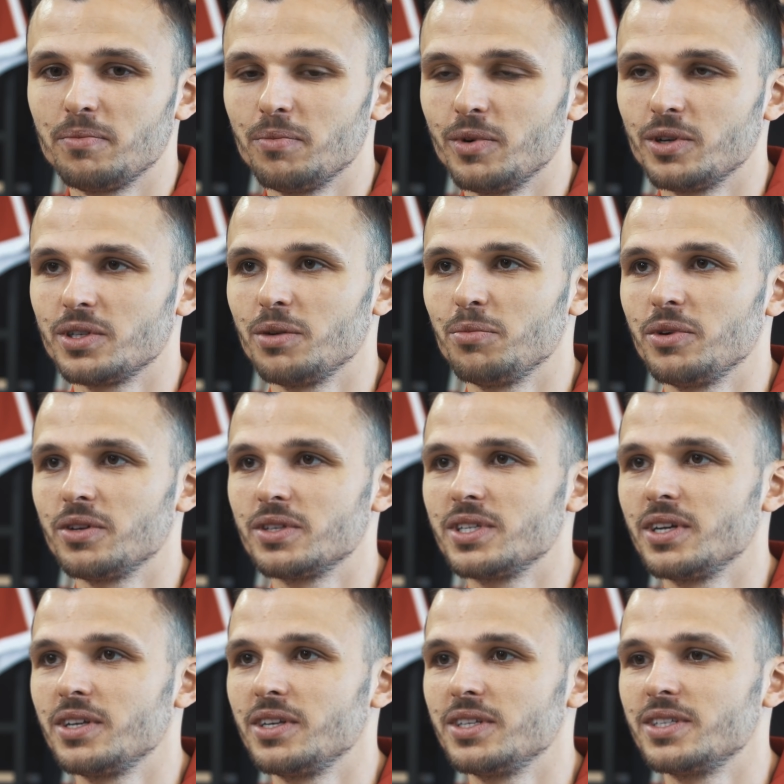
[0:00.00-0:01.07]
możemy
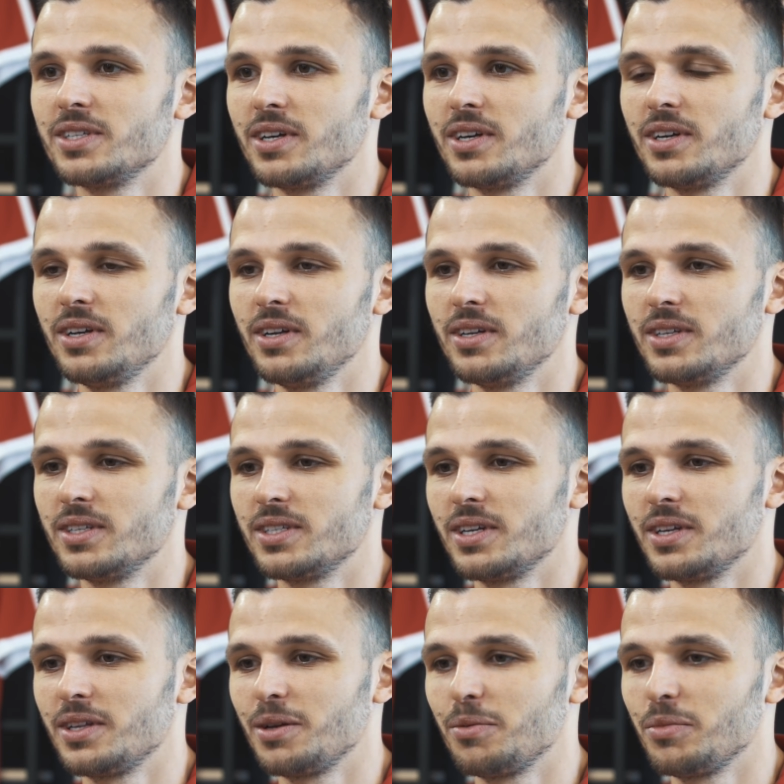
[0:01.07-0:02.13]
ocenić za,
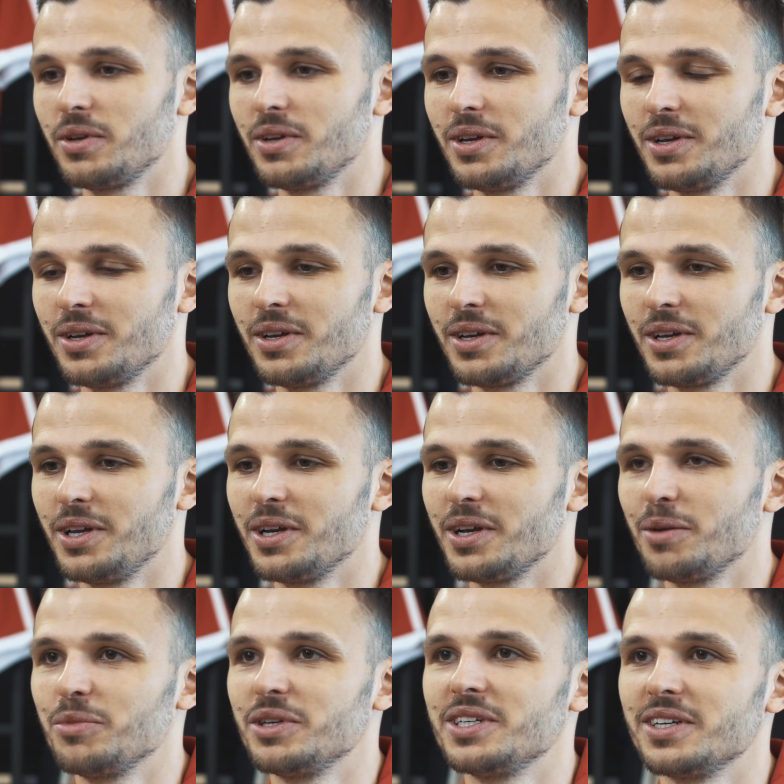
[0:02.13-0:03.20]
za tam e,
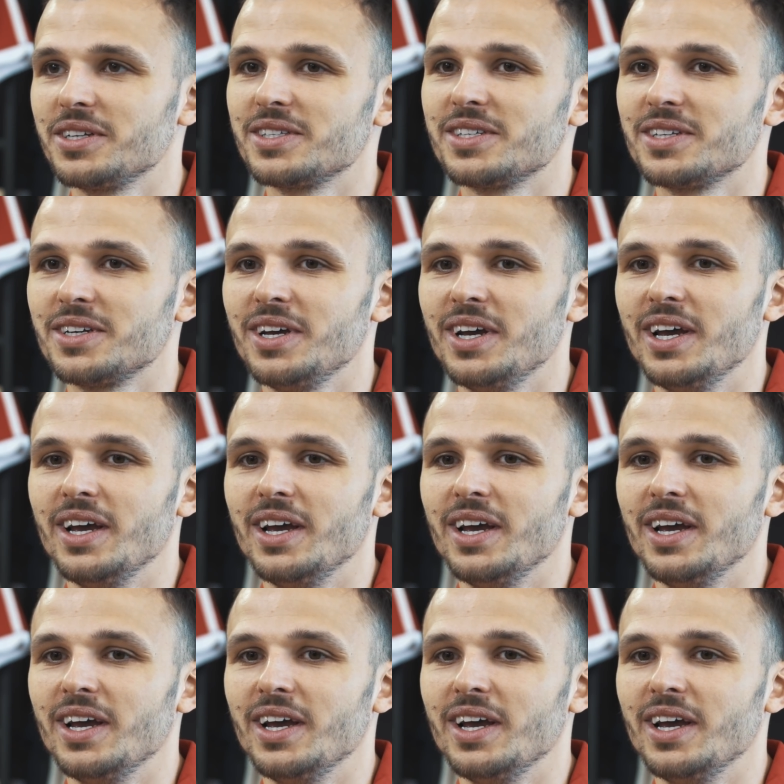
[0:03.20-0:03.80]
kilka miesięcy,